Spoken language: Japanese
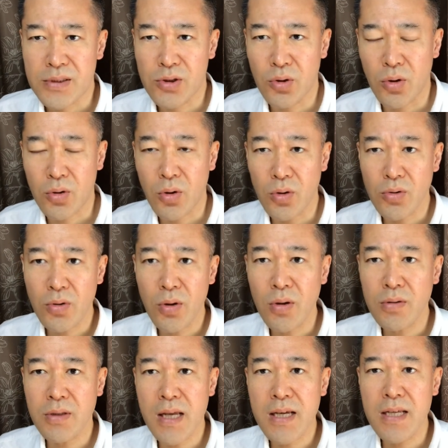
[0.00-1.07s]
その
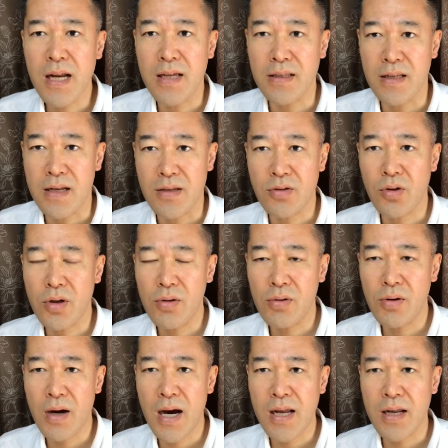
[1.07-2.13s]
コントロールできないんでねそれ
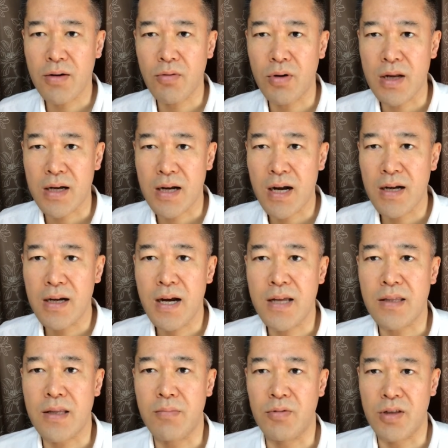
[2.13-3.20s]
をあれこれ考
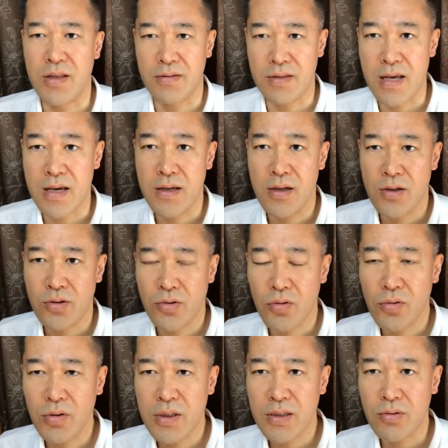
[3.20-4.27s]
えてもですねそ
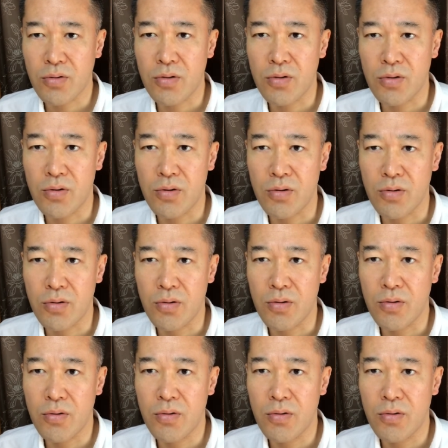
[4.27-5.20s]
こにこ